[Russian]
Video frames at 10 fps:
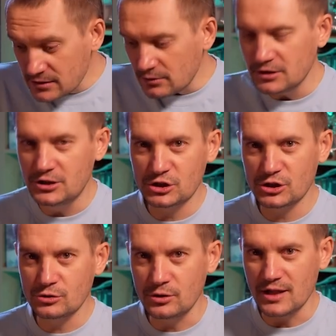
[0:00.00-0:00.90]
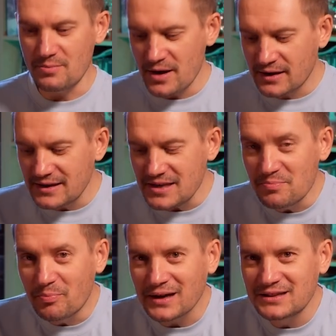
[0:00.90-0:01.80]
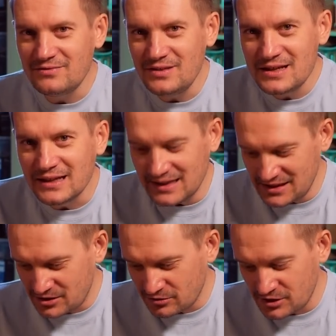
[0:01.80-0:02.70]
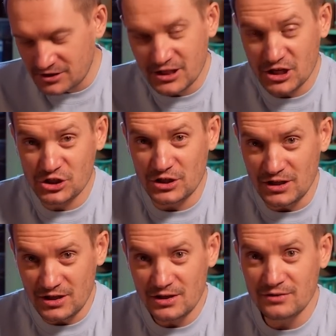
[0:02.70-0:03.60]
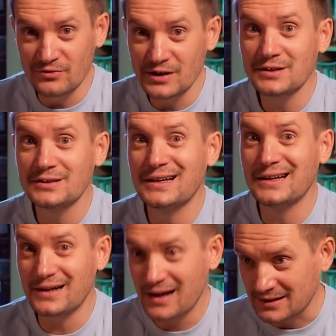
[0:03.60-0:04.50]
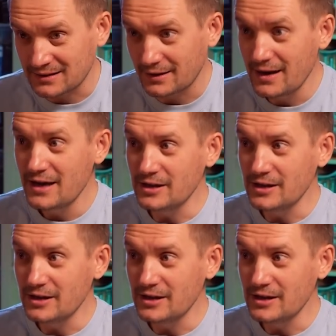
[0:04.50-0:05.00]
кинули до шестой набег и подвигались, то есть зашли в этот кратер.